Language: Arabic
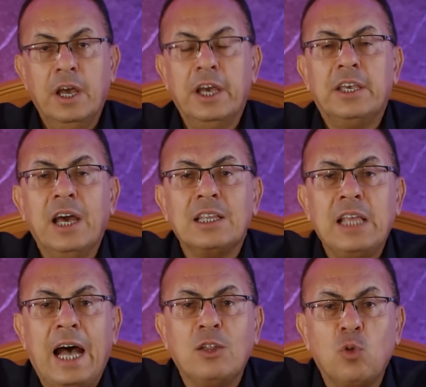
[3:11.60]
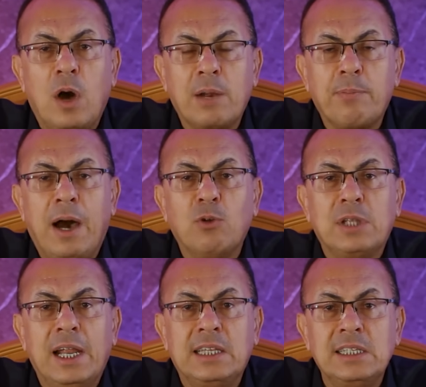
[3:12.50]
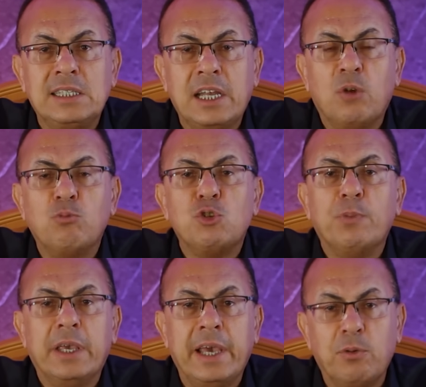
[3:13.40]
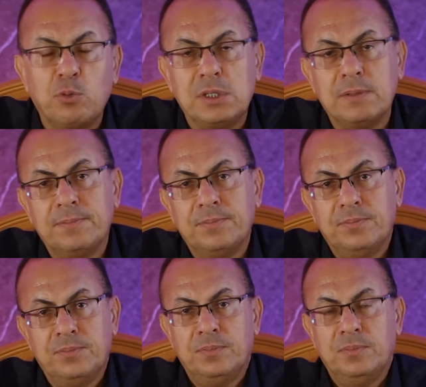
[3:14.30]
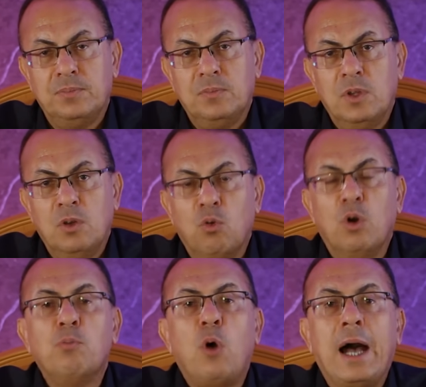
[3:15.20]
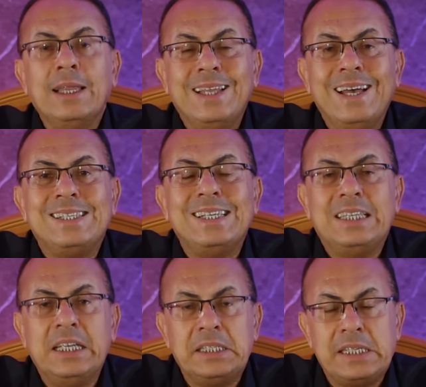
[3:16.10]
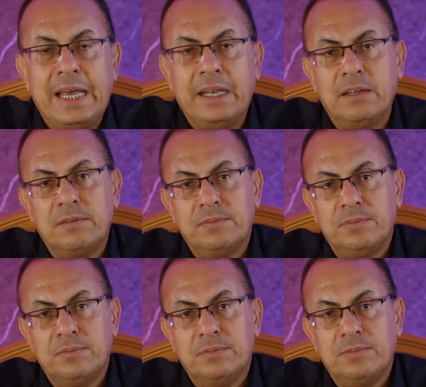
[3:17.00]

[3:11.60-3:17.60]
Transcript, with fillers: الجار ده عنده 34 سنه ومش متجوز وامه عندها 60 سنه